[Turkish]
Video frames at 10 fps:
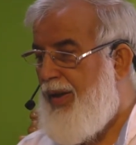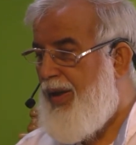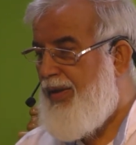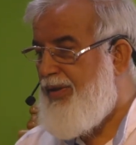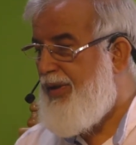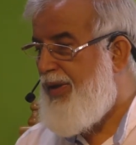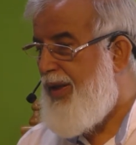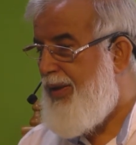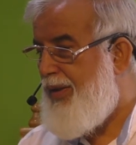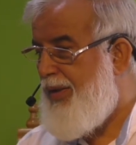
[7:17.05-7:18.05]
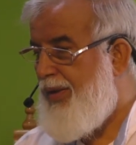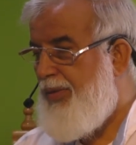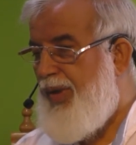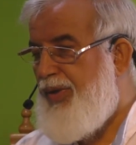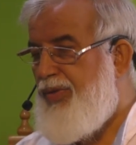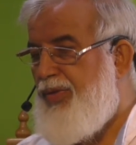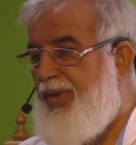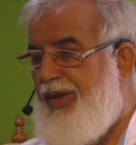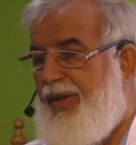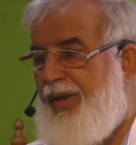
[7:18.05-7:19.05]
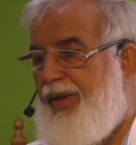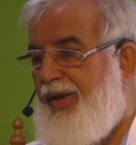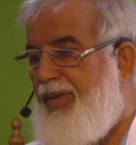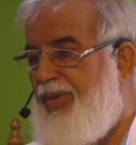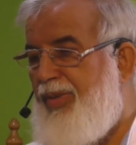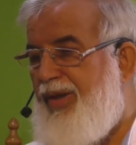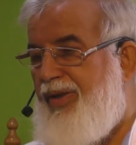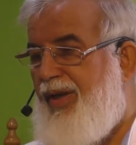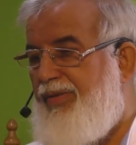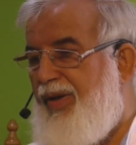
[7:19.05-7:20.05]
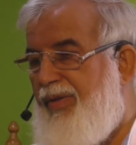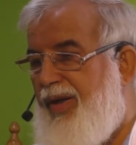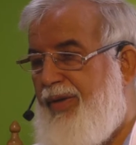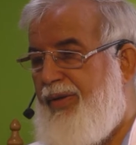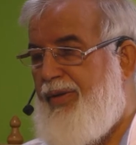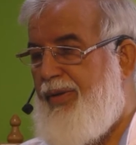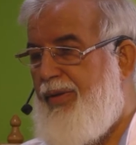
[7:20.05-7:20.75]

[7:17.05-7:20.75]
Arasında 500 metre kadar bir mesafe vardır.